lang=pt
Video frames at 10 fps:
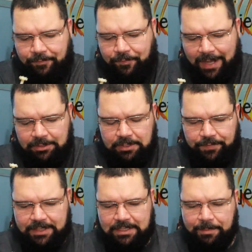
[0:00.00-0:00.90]
Fácil de
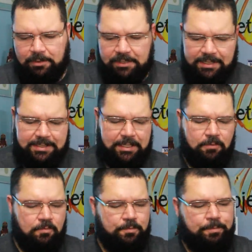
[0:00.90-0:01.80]
fazer a
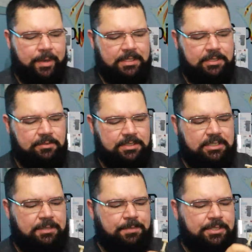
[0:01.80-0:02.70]
manutenção com um paninho
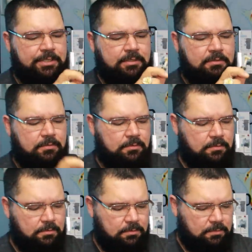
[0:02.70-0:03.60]
simples,
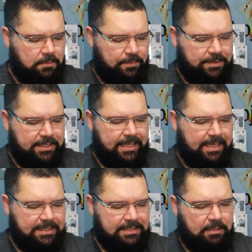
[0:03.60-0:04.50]
uma
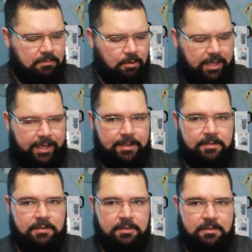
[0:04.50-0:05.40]
janelazinha qualquer.
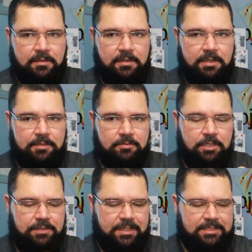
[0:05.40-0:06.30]

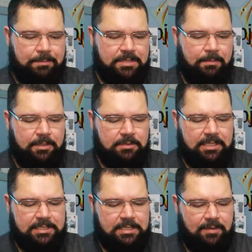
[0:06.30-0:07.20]
Nós fazemos a
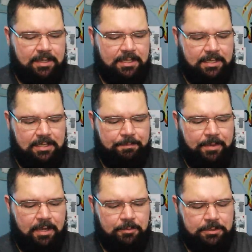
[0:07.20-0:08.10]
manutenção aqui,
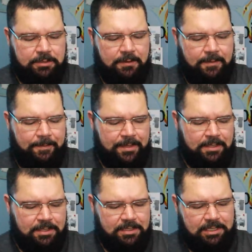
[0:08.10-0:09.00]
limpamos.
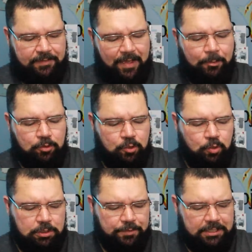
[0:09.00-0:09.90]
Se tiver muito
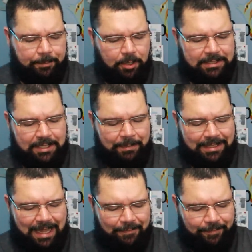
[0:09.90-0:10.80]
sujo, você pode também
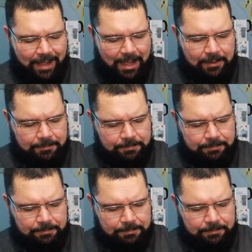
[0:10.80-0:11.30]
lavar